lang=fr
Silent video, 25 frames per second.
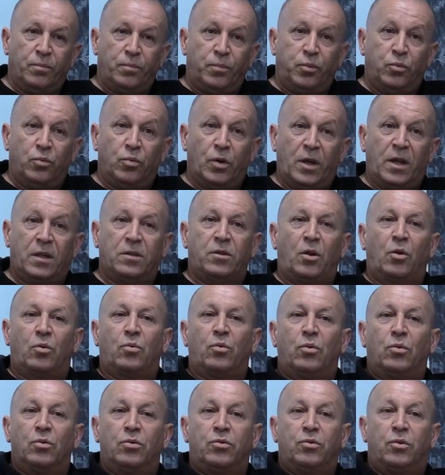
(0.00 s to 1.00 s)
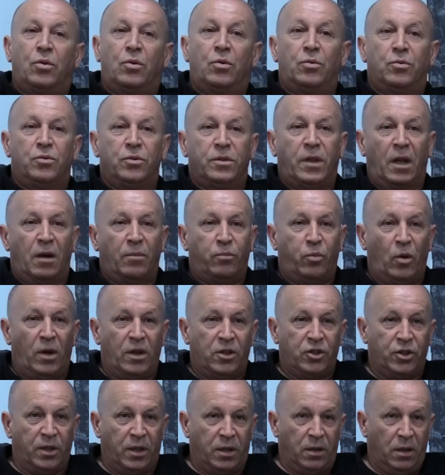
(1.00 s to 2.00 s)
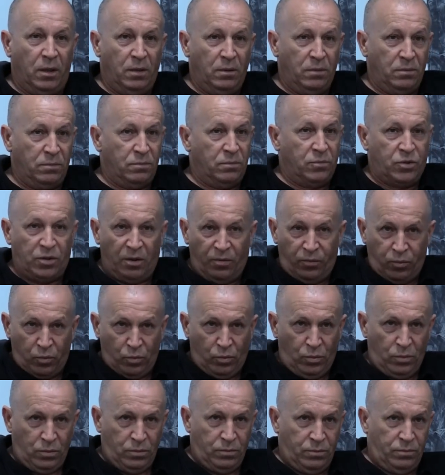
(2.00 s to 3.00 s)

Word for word: pour être concurrent du drapeau algérien, c'est faux